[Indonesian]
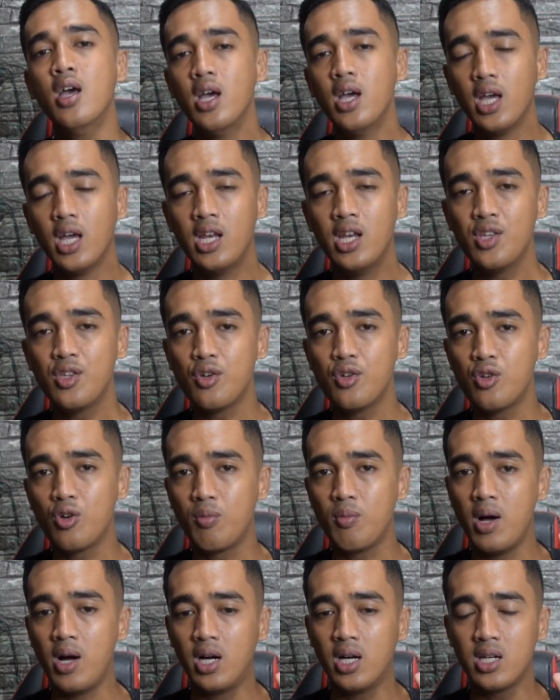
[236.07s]
ini cocok
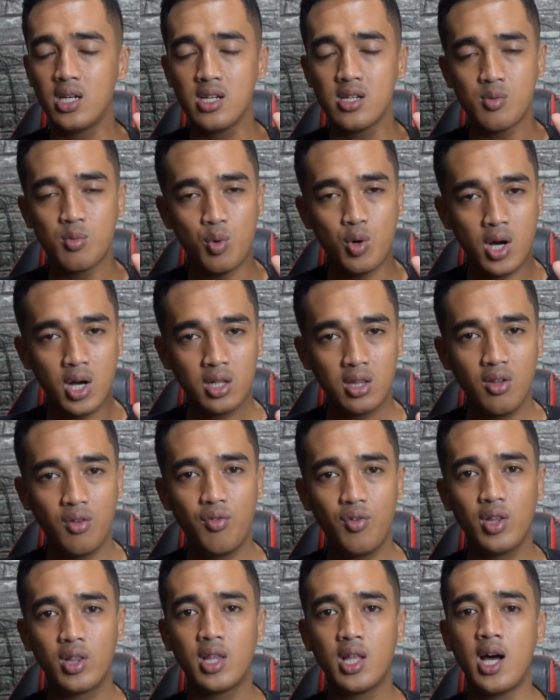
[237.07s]
banget di semua
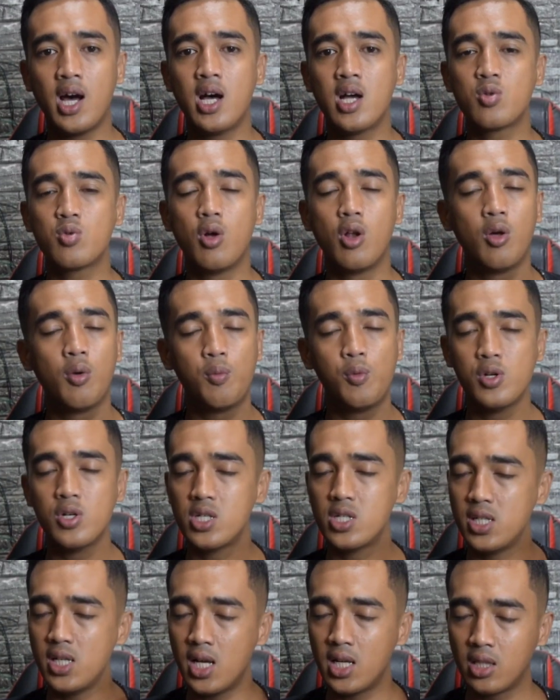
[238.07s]
aktivitas walaupun
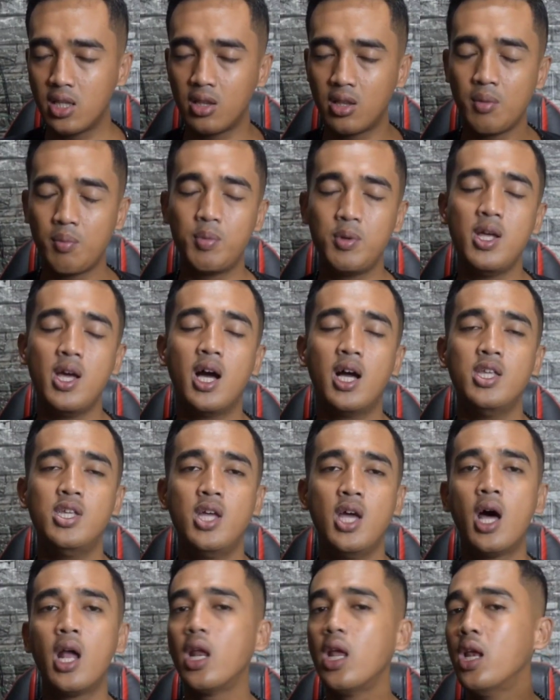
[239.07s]
siang tetap
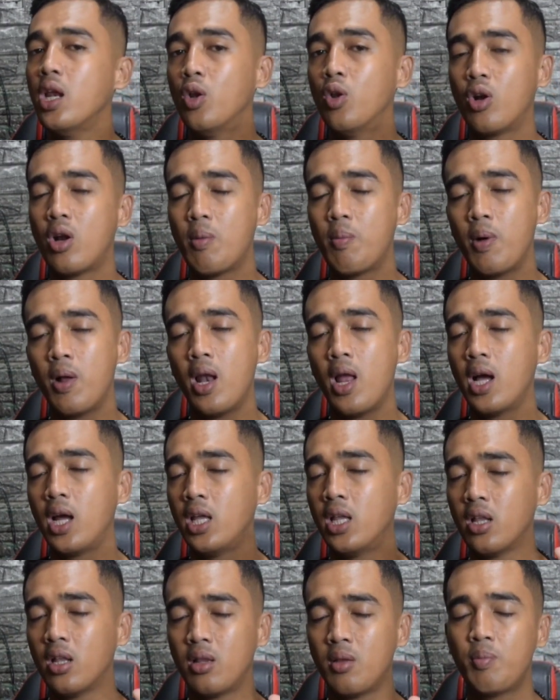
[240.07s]
dihajar indoor apalagi
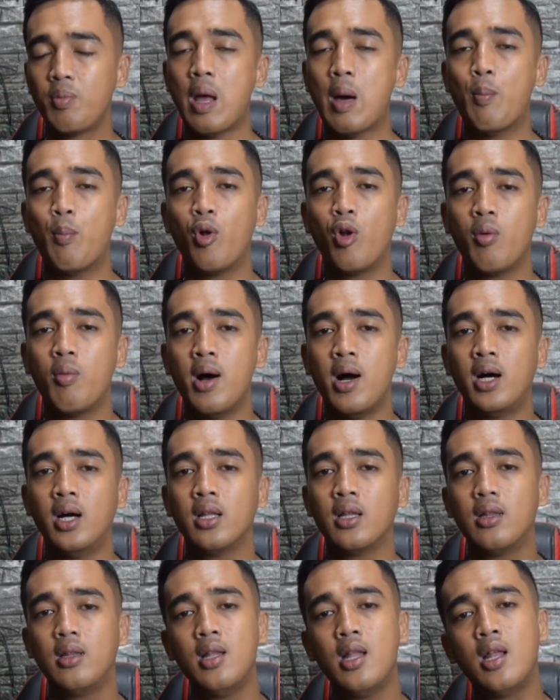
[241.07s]
tetap nampol
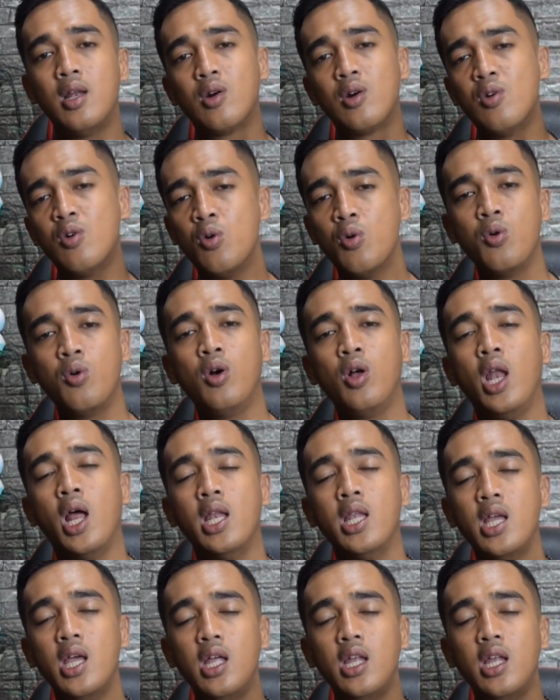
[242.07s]
banget dan keunggulannya